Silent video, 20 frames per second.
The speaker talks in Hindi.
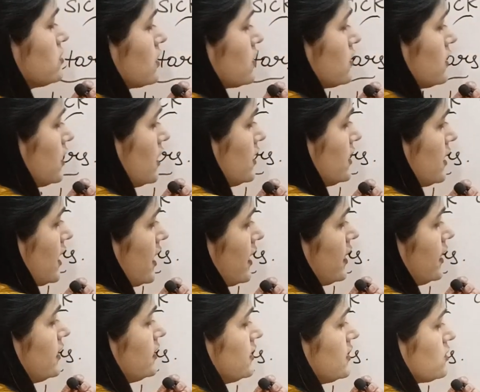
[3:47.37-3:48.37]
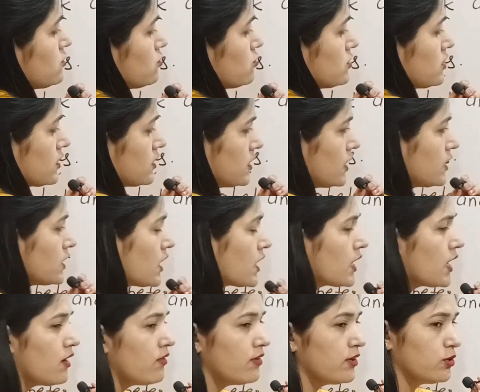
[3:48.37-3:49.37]
सकते हैं टायर्डनेस हो सकती है
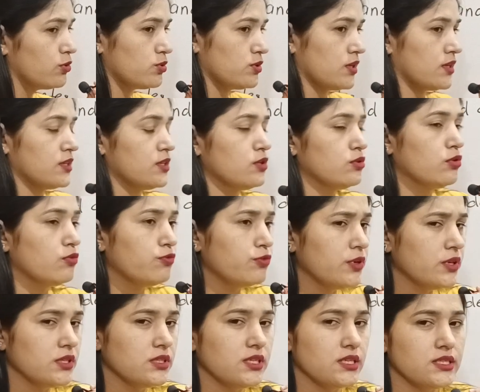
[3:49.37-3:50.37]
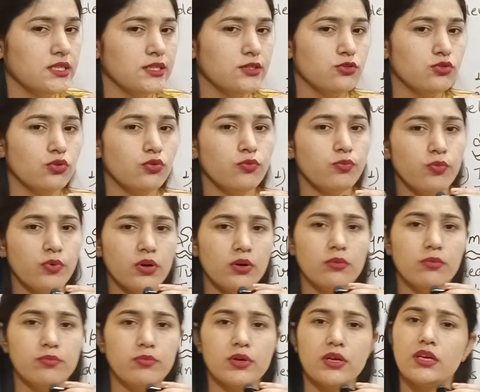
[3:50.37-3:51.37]
थकावट हो सकती है तो फ्रेंड्स जैसे जो
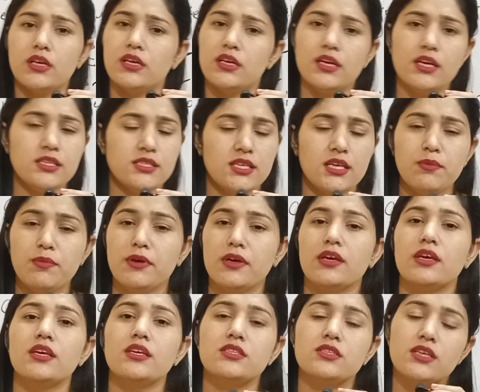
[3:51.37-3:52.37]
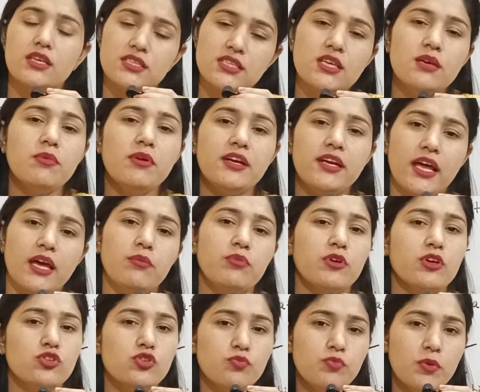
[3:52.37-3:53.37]
किसी भी किस किसी भी टाइप
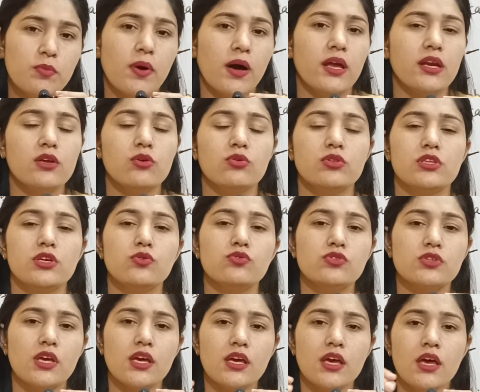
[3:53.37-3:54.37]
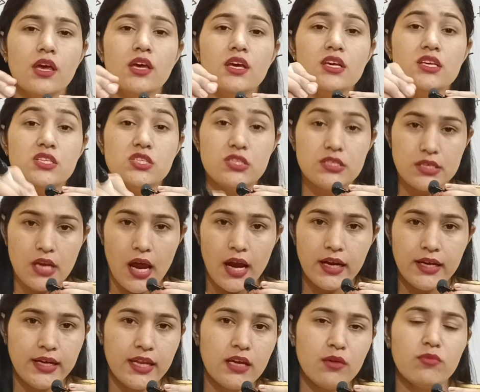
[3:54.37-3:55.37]
की जो बीमारी होती है उसके
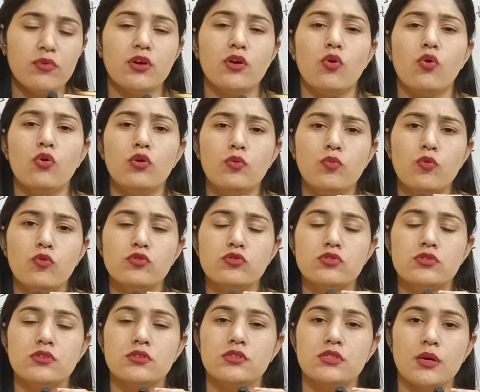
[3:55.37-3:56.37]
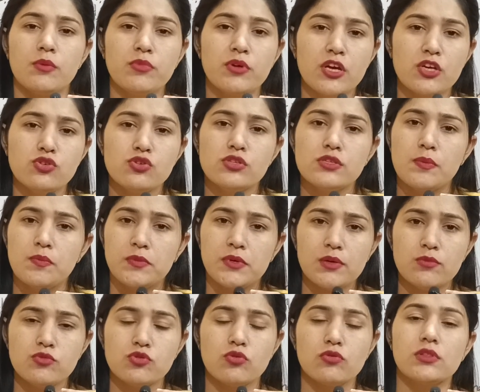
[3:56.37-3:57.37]
स्टार्टिंग में ऑलमोस्ट सबके जो
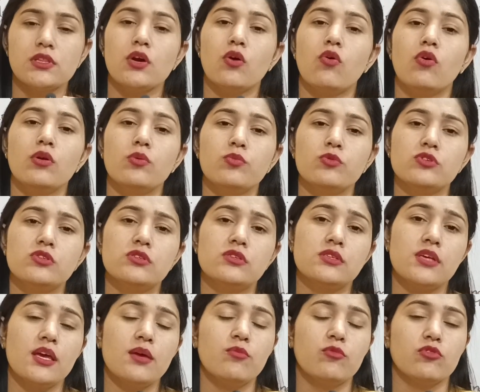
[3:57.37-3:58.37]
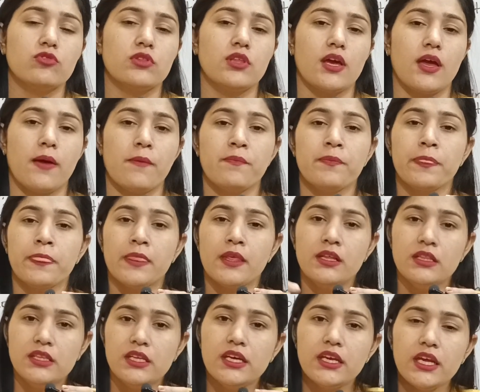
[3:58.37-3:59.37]
सिम्टम्स होते हैं ऑलमोस्ट सेम होते हैं
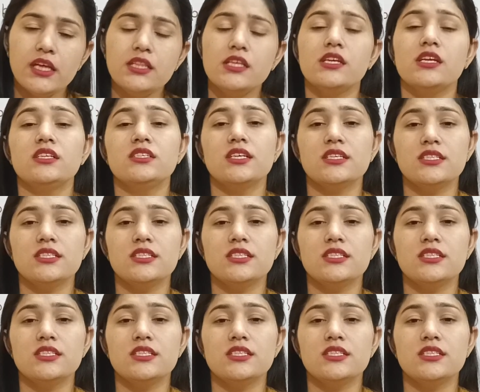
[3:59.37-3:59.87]
धीरे धीरे